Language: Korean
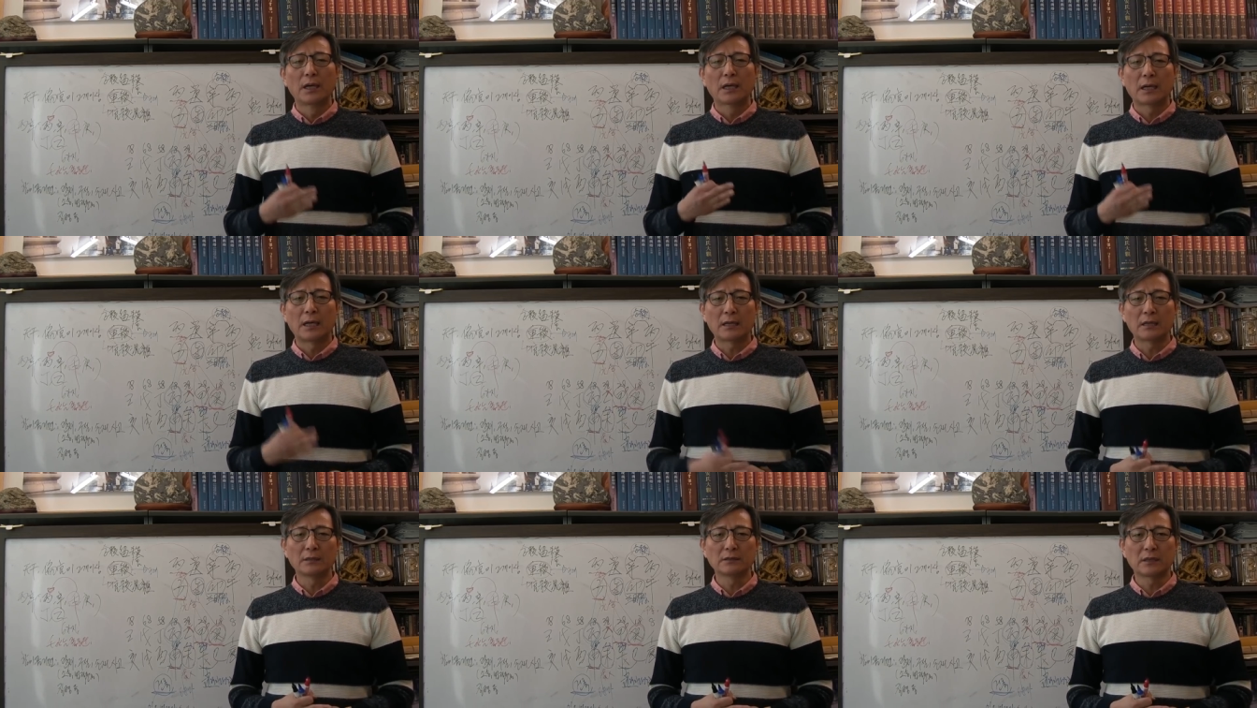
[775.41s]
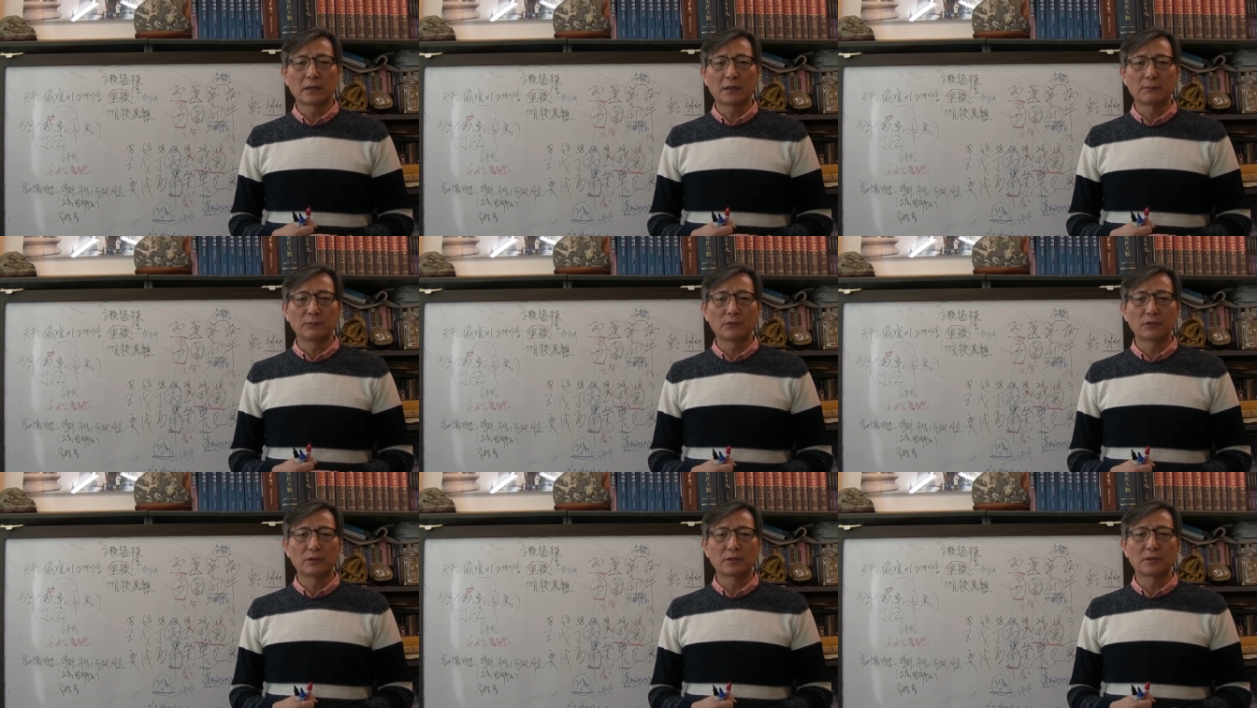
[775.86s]
가는
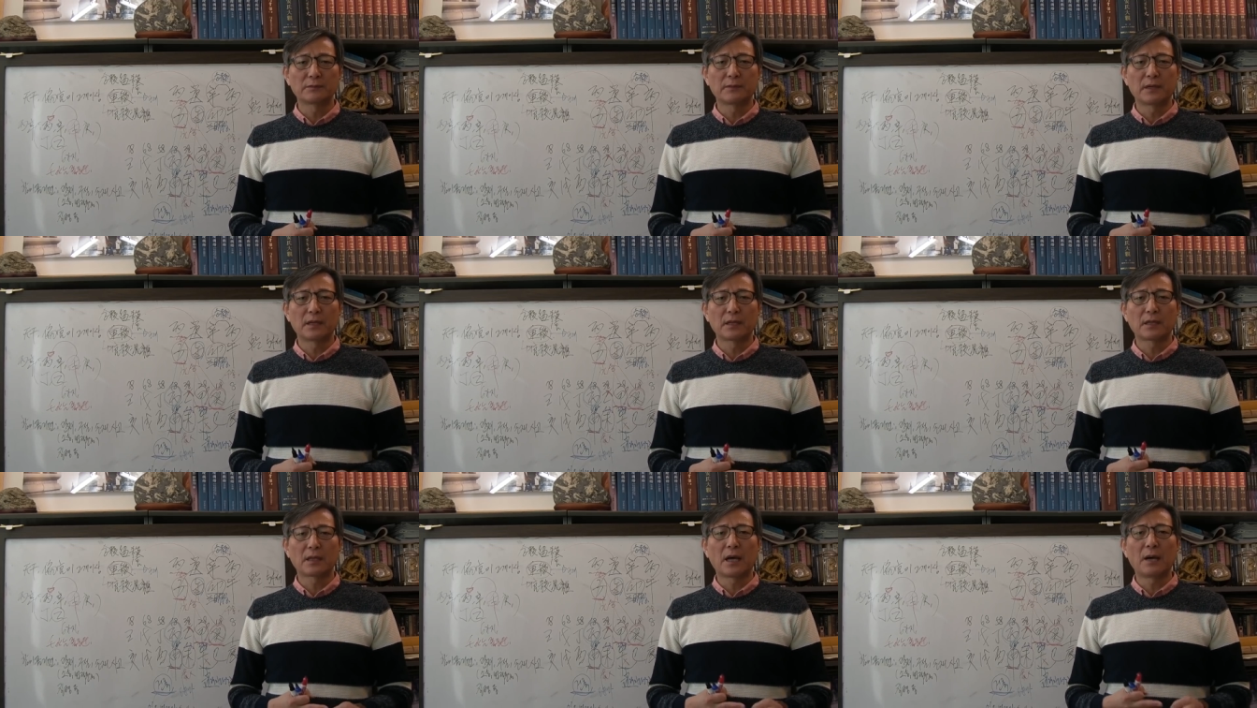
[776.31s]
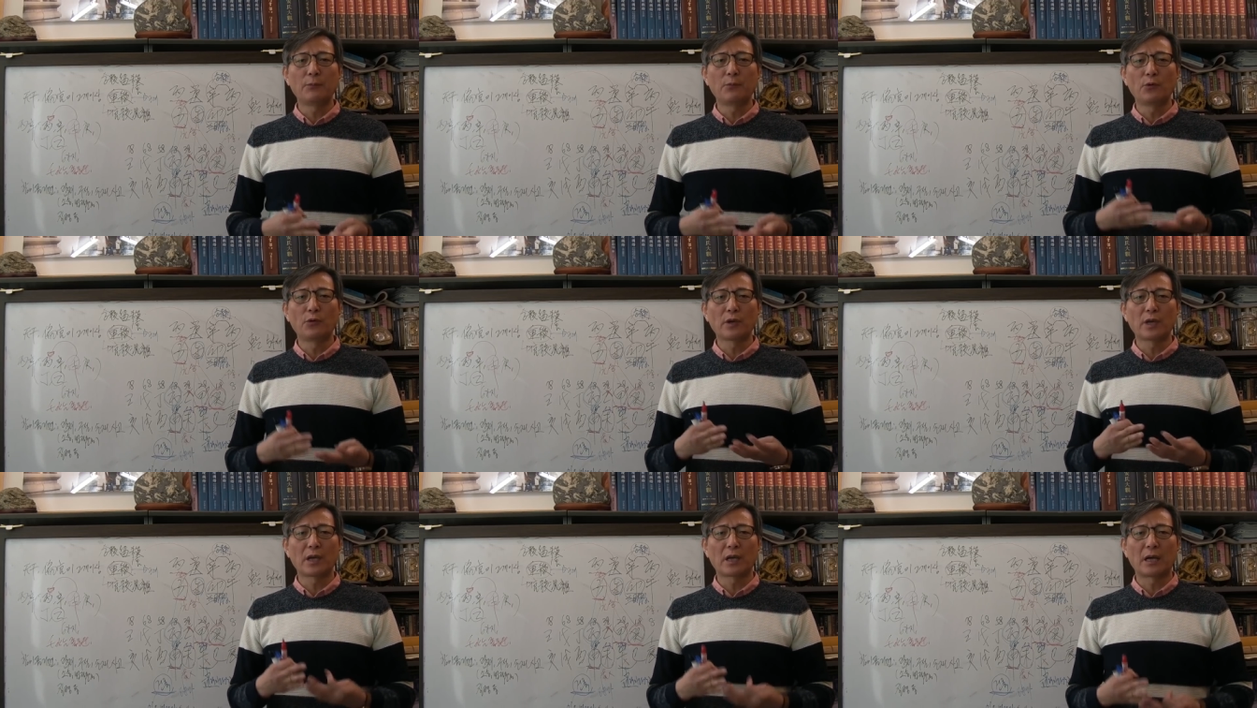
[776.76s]
사람도 있지만
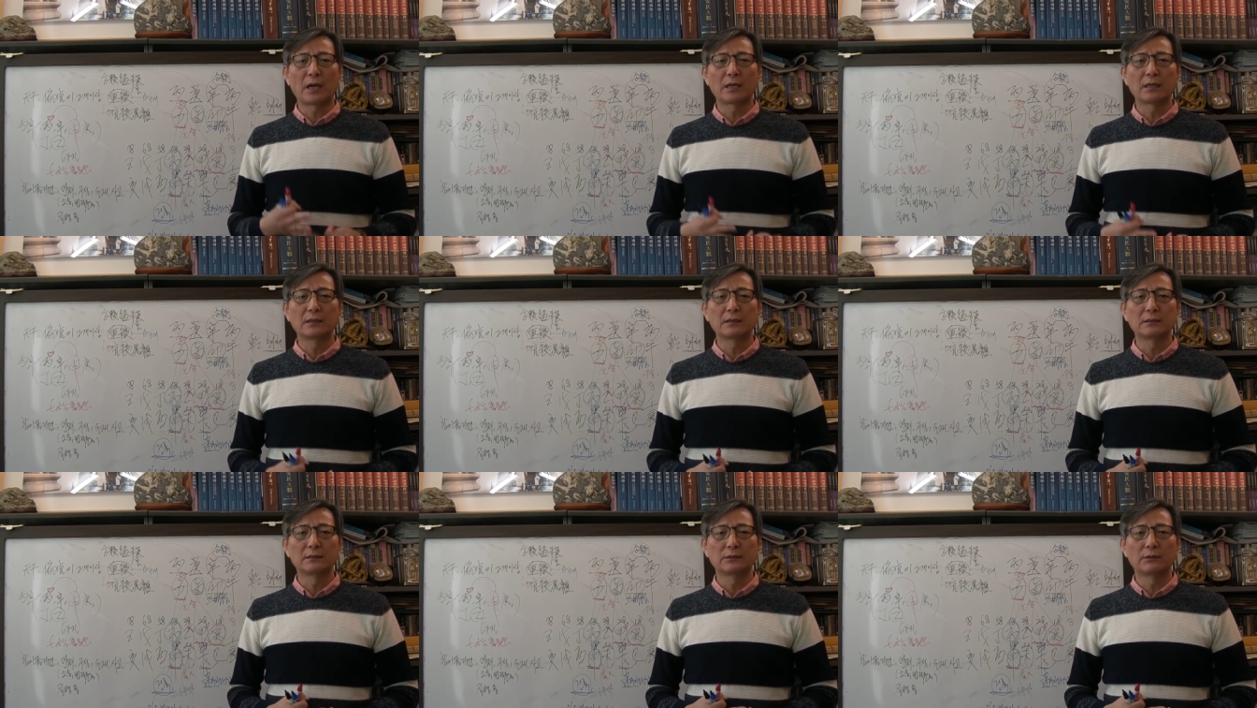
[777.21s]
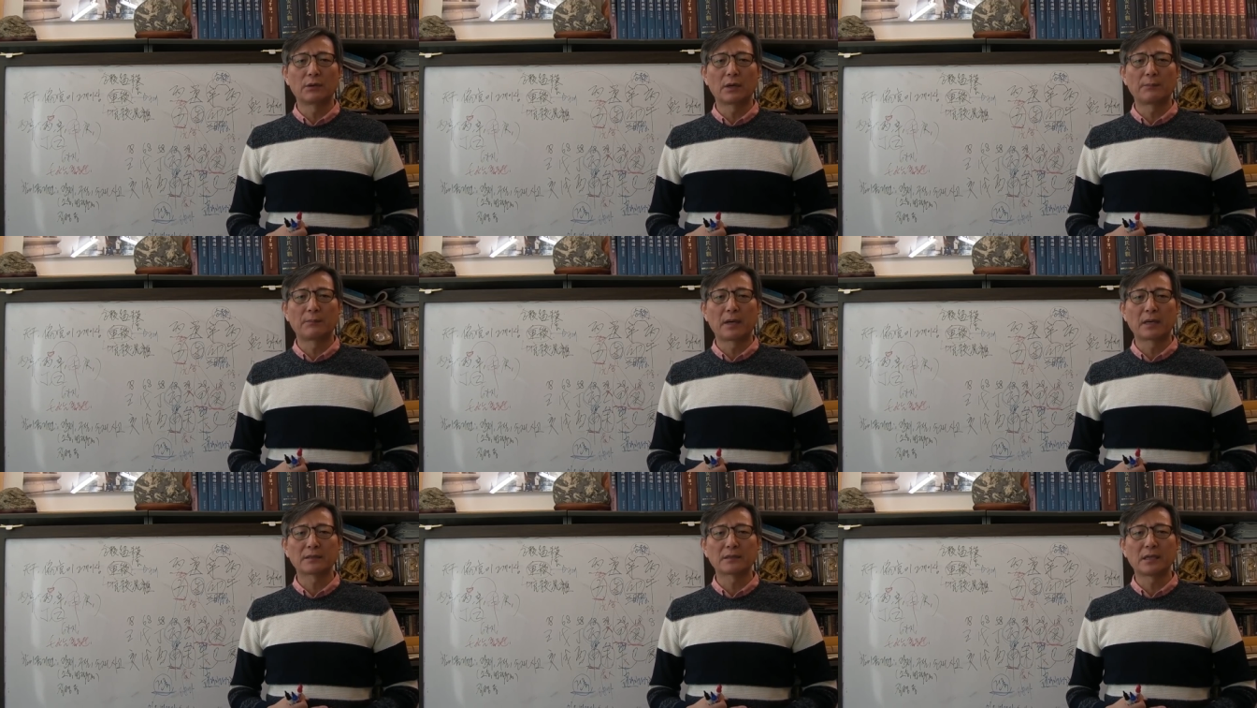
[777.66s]
감옥에 가 있는 것과
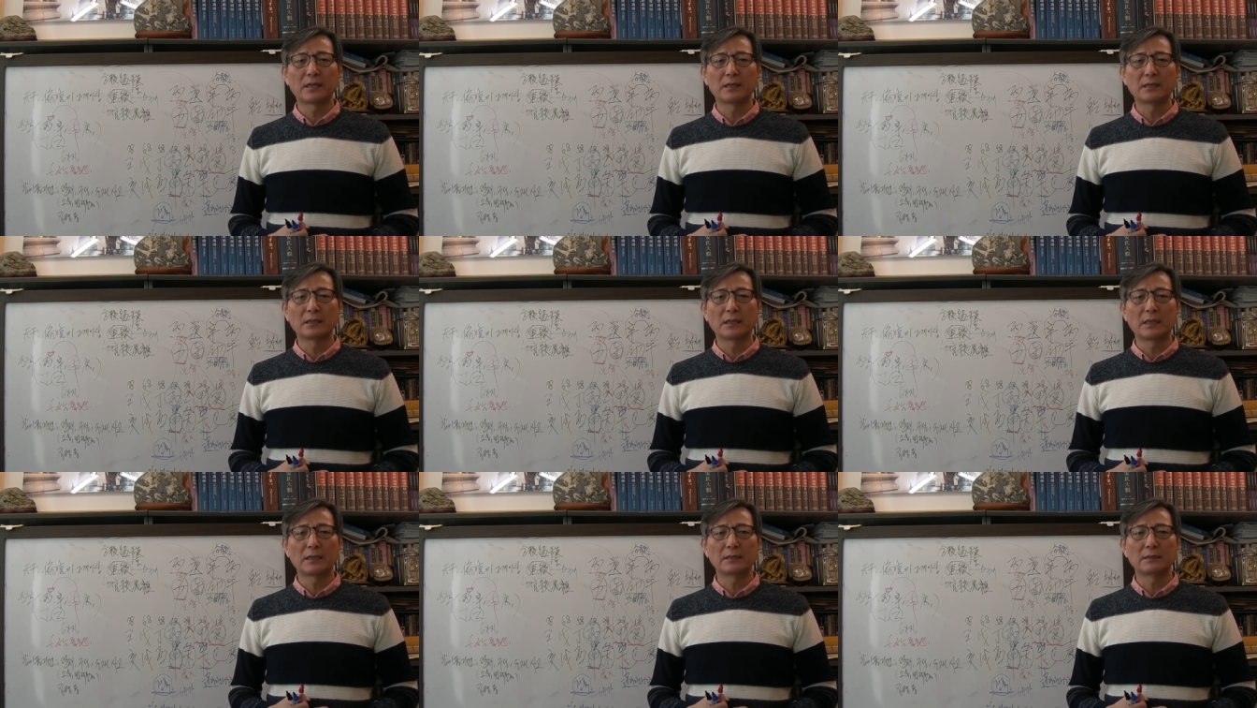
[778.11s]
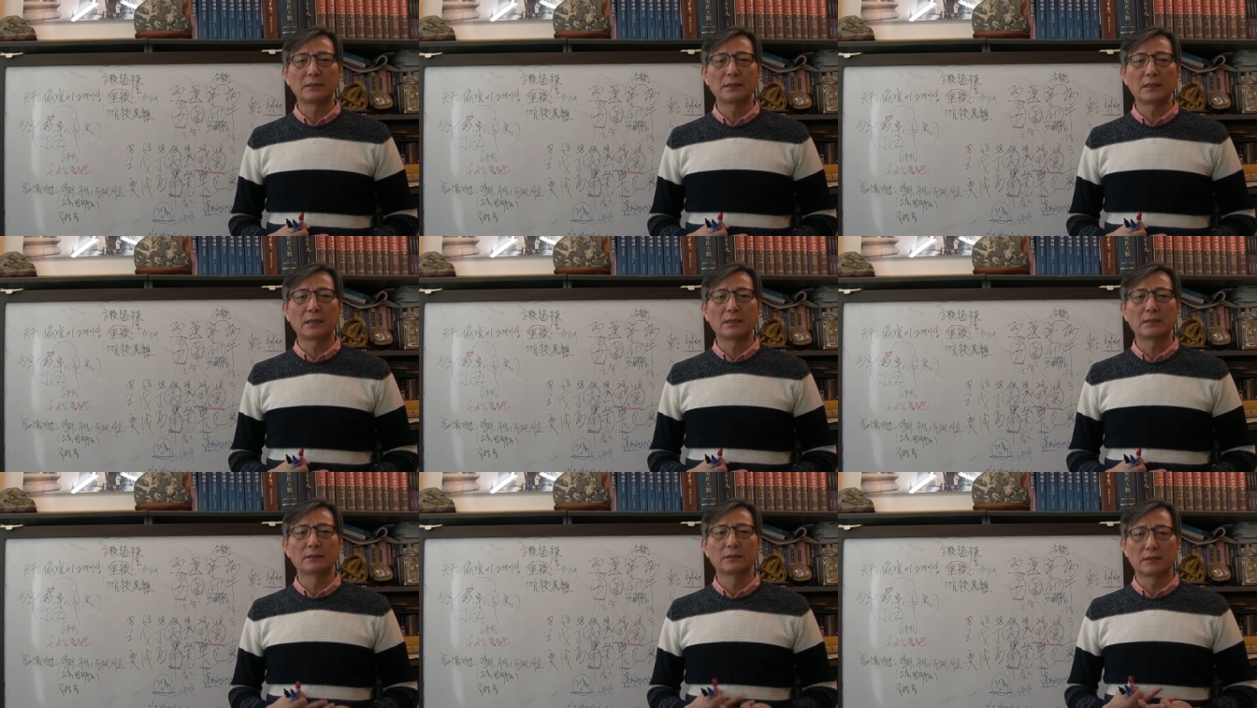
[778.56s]

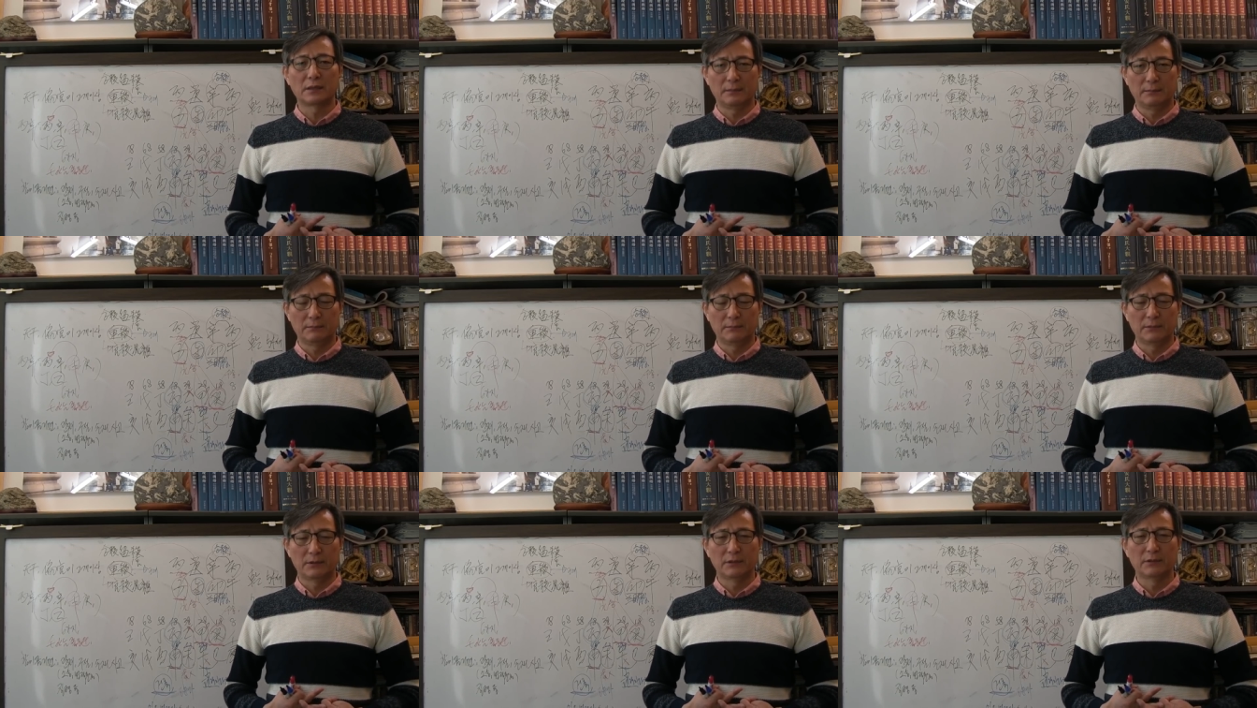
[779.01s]
마찬가지의 느낌